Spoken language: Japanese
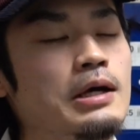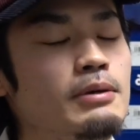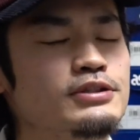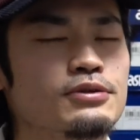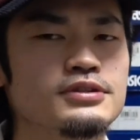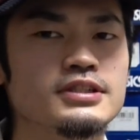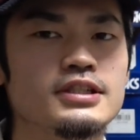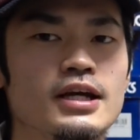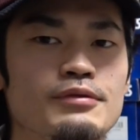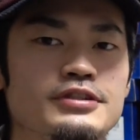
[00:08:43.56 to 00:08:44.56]
まあ、正
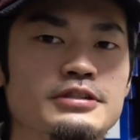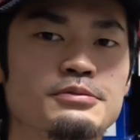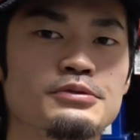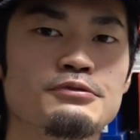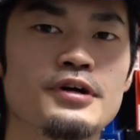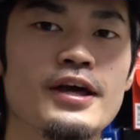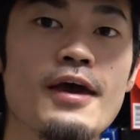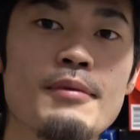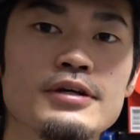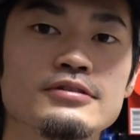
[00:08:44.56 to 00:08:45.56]
直あの自分は
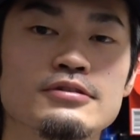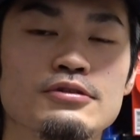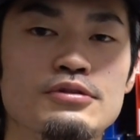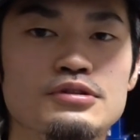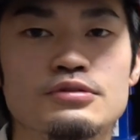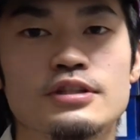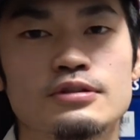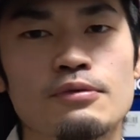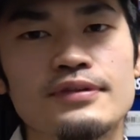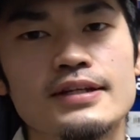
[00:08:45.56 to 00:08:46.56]
AMAX90 って
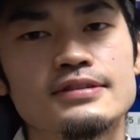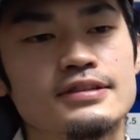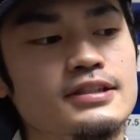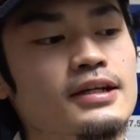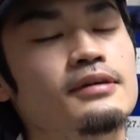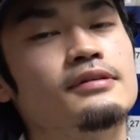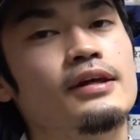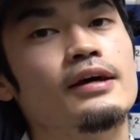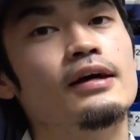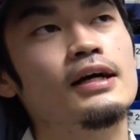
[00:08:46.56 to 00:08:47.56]
そんなに好きじゃなく
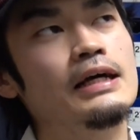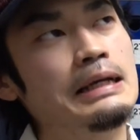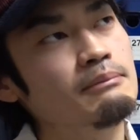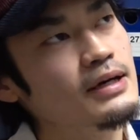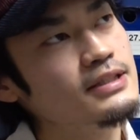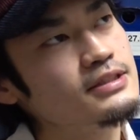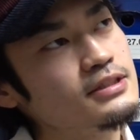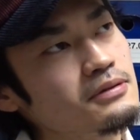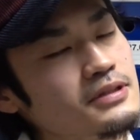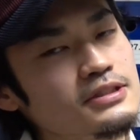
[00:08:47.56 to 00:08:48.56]
て、まあ、
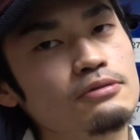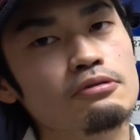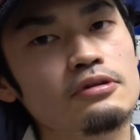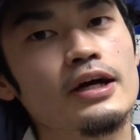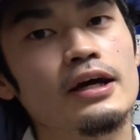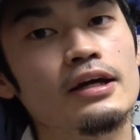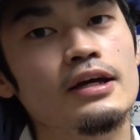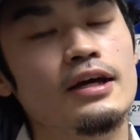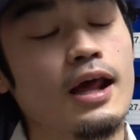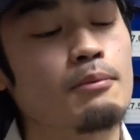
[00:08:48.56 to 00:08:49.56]
1足2足ぐらい、
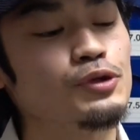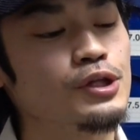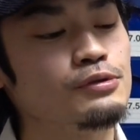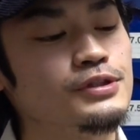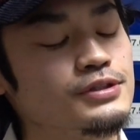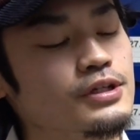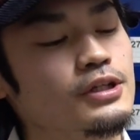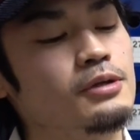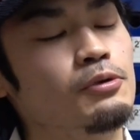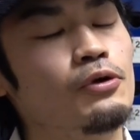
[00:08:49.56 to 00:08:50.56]
えー、持ってるんですけ
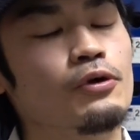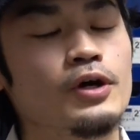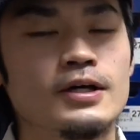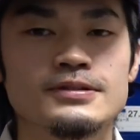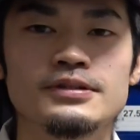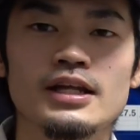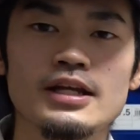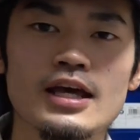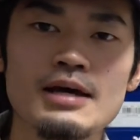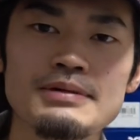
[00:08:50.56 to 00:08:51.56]
れども、そんな
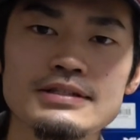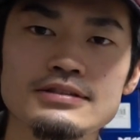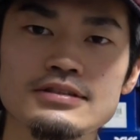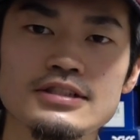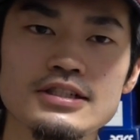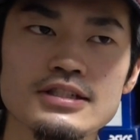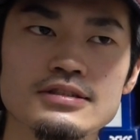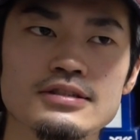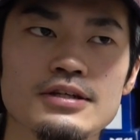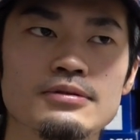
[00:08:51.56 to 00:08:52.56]
に
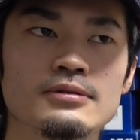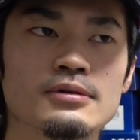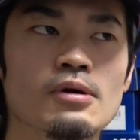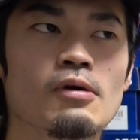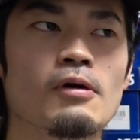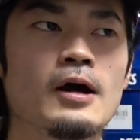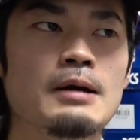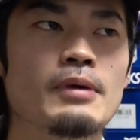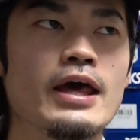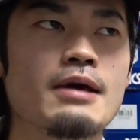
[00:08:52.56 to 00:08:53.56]
エアマックスシリーズで言うと、
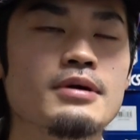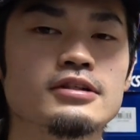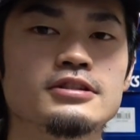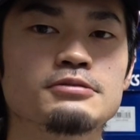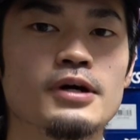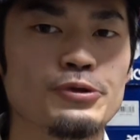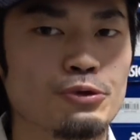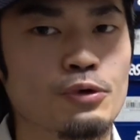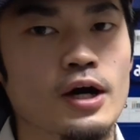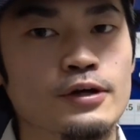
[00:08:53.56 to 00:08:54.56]
まあ、エアマックス1
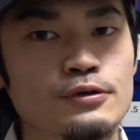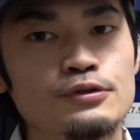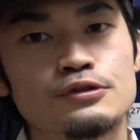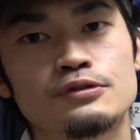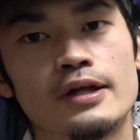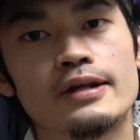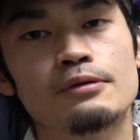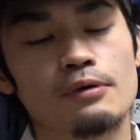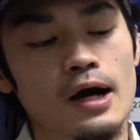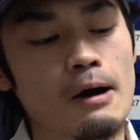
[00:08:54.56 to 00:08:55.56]
とか97
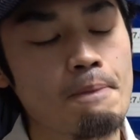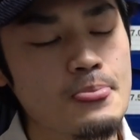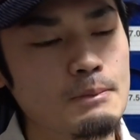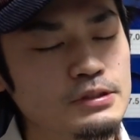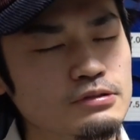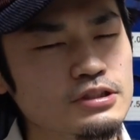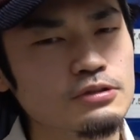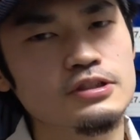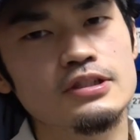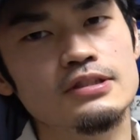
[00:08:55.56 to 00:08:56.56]
とか、まあ、そっち
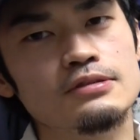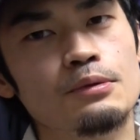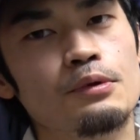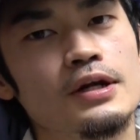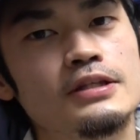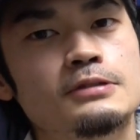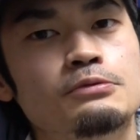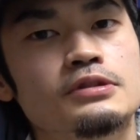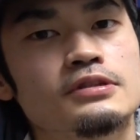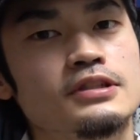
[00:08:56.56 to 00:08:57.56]
のシリーズの方がね、自
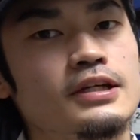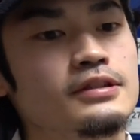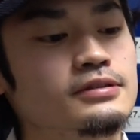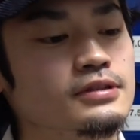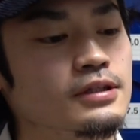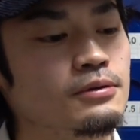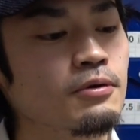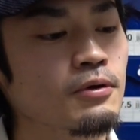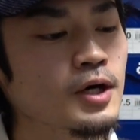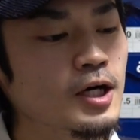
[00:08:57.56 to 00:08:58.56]
分は好きなんですけ
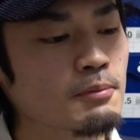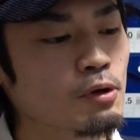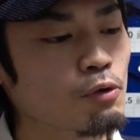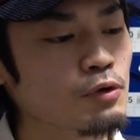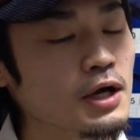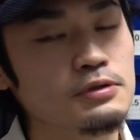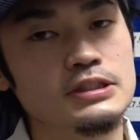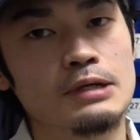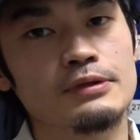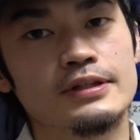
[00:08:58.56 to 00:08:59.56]
ど、まあ、今回こ
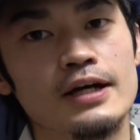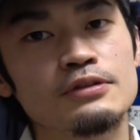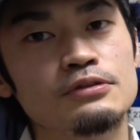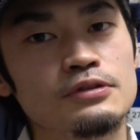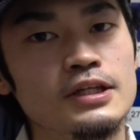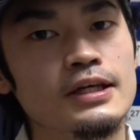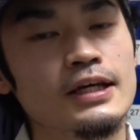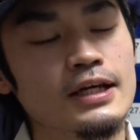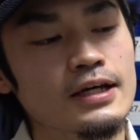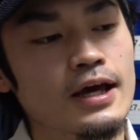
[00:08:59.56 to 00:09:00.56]
ちらはダンクに、
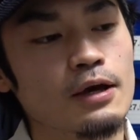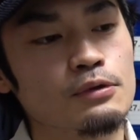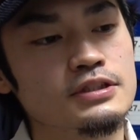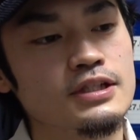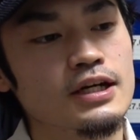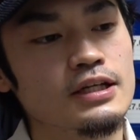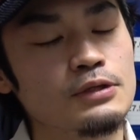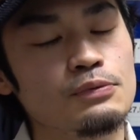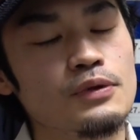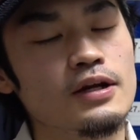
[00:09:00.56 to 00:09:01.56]
えー、こちら
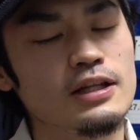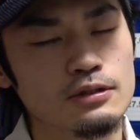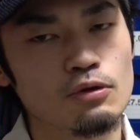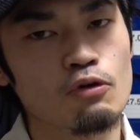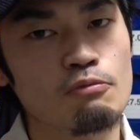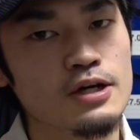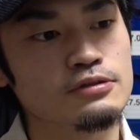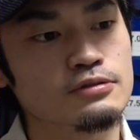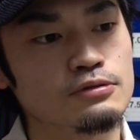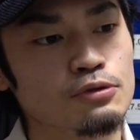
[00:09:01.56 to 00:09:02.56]
インフラレッドを
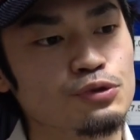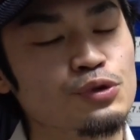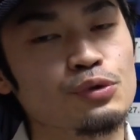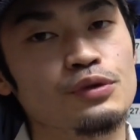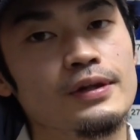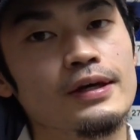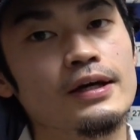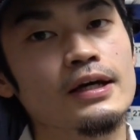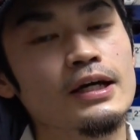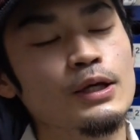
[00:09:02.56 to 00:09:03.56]
オマージュすることによっ
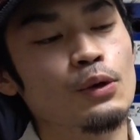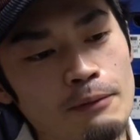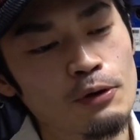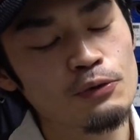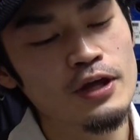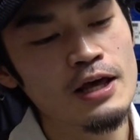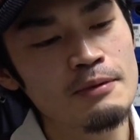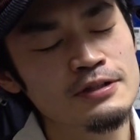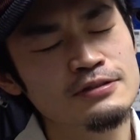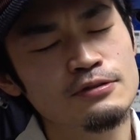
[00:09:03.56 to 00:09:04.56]
て、やっぱりこのエアマックス